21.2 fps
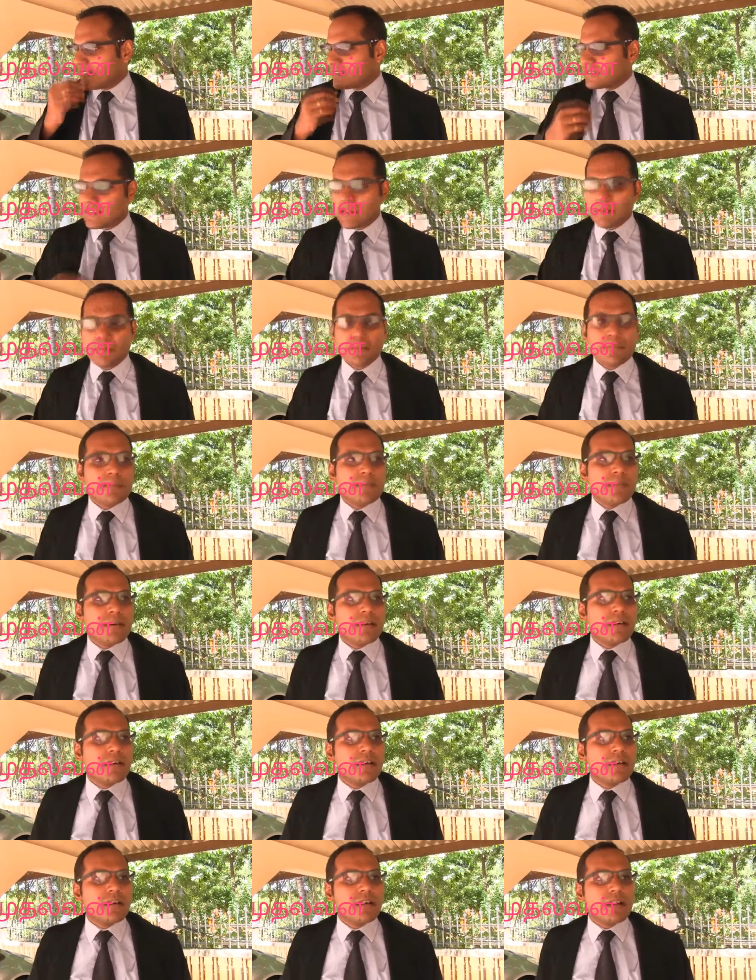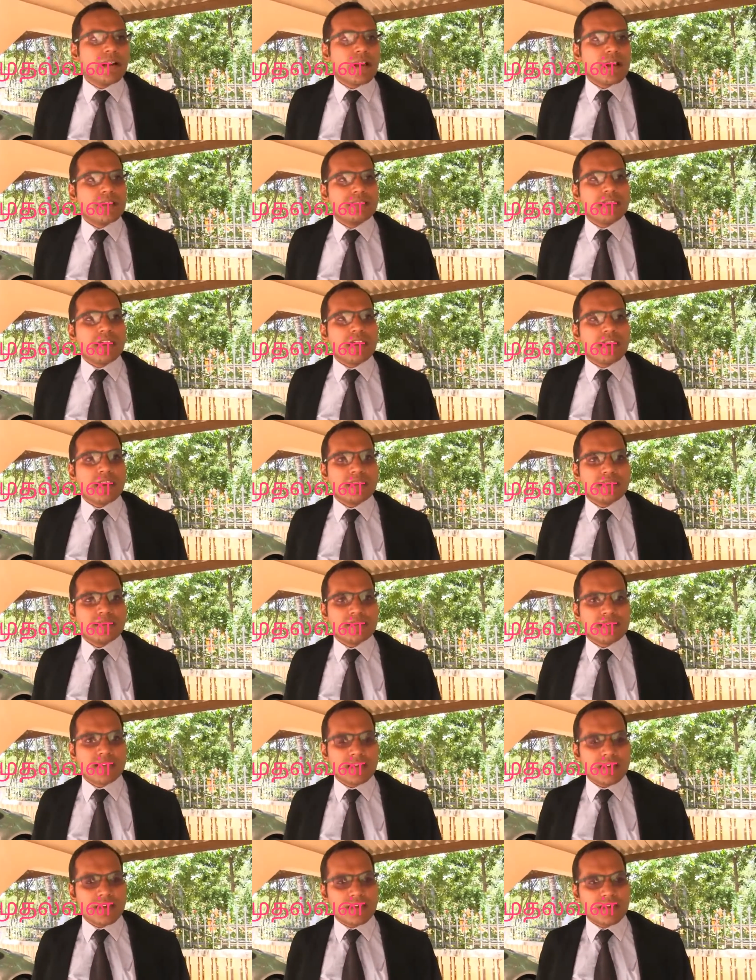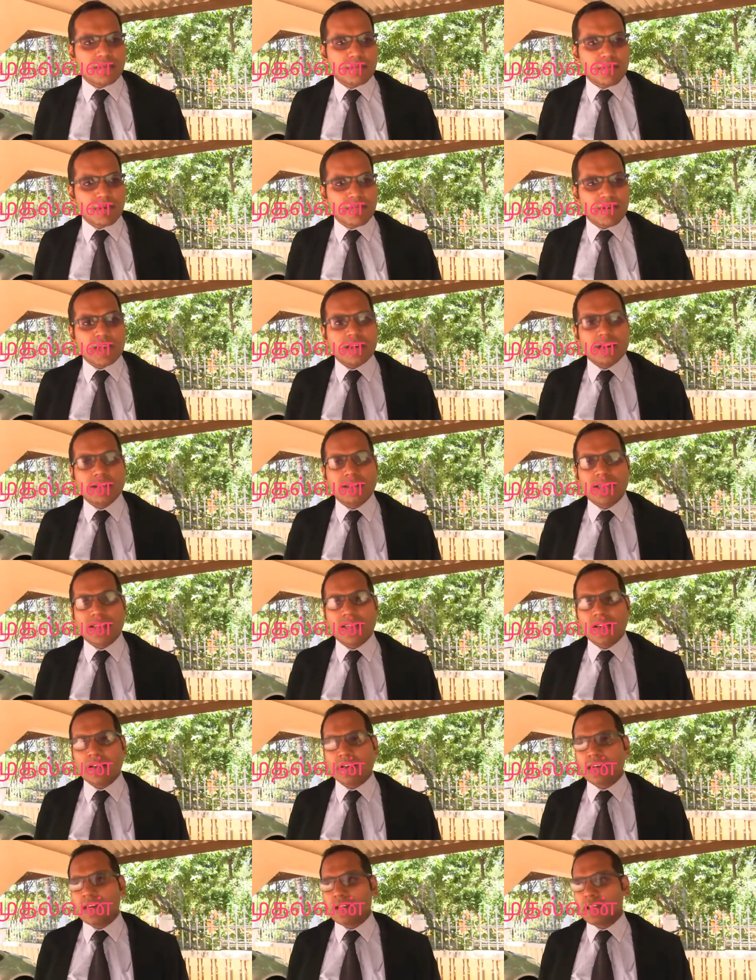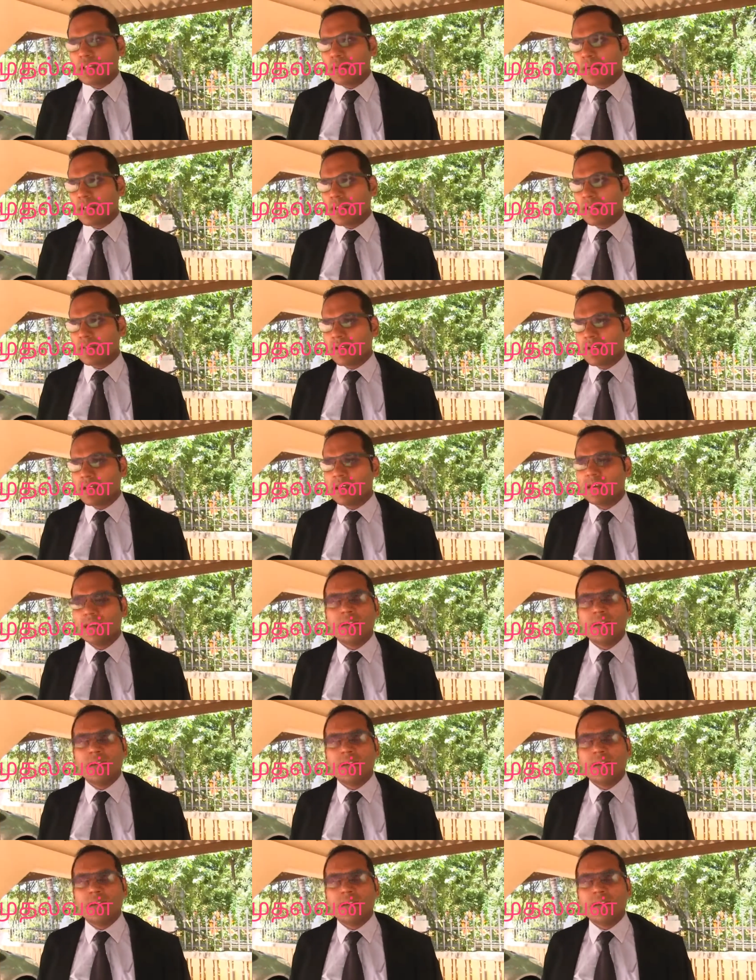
எஸ் எம் ராஜா ரணசிங்க என்பவர் தனக்கு அந்த பதவி